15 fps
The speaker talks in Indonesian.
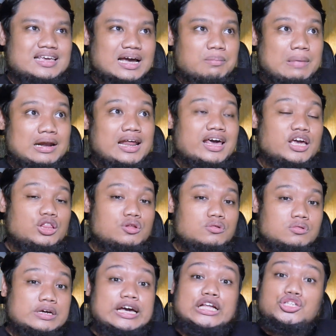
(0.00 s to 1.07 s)
Yang mana
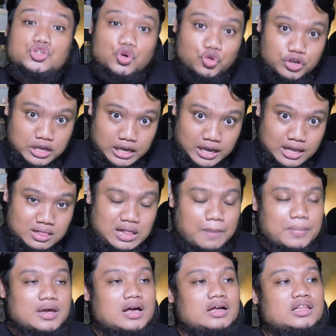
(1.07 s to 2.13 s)
itu it's okay,
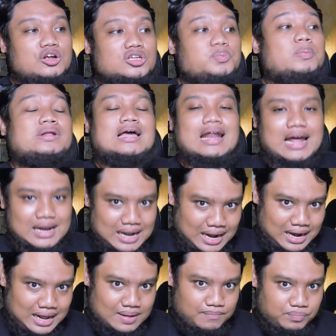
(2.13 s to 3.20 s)
tapi kalian harus
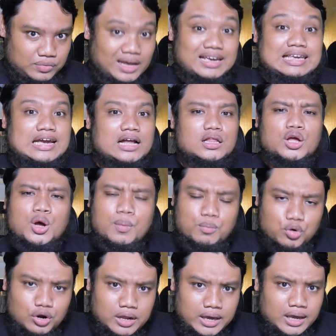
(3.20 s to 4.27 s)
berdarah-darah. Ya, ingat,
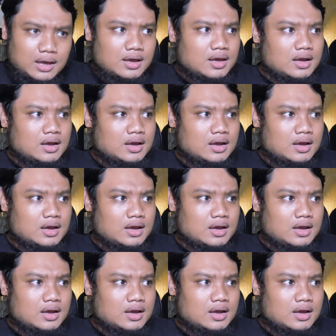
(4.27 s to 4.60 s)
boleh